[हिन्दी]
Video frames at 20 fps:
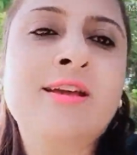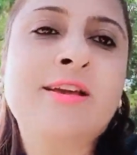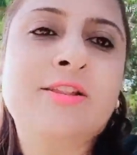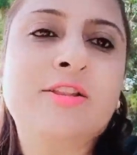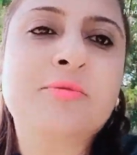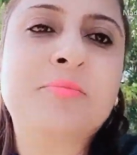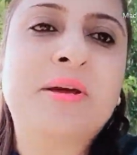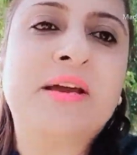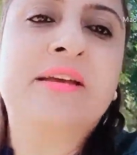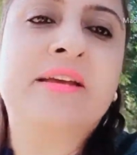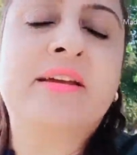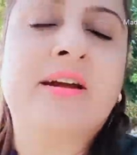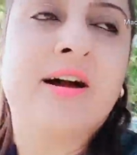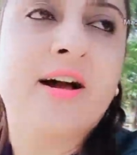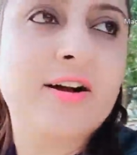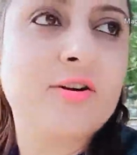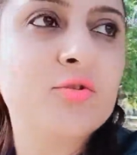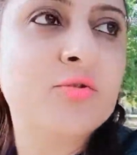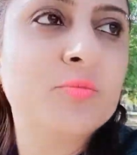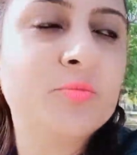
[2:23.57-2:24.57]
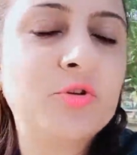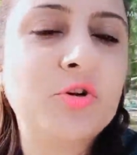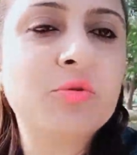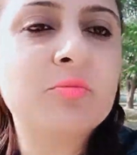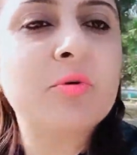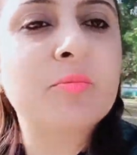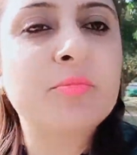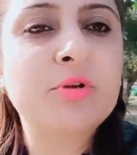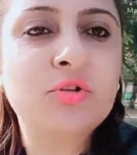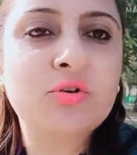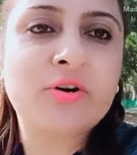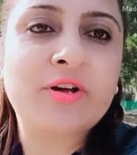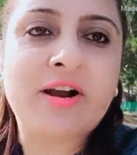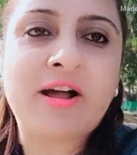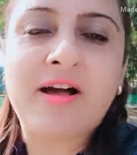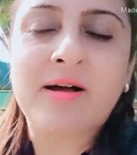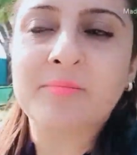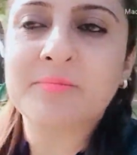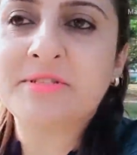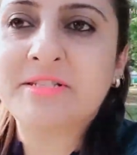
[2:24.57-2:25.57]
तो मैं यहाँ घूम रही हूँ मम्मी तो
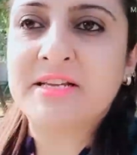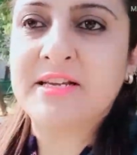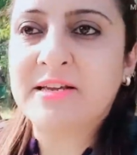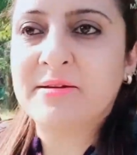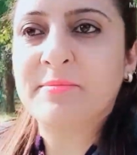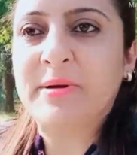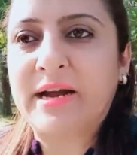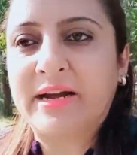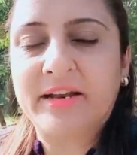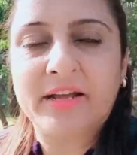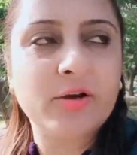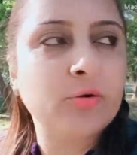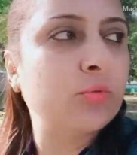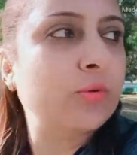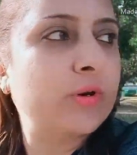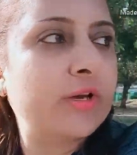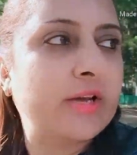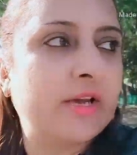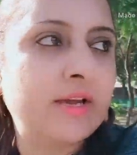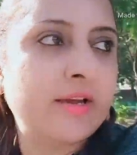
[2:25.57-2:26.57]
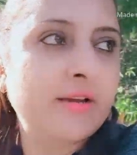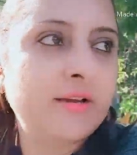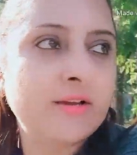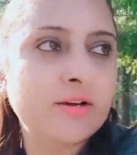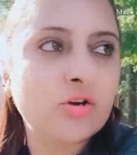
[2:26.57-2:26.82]
आराम से बैठे हुए हैं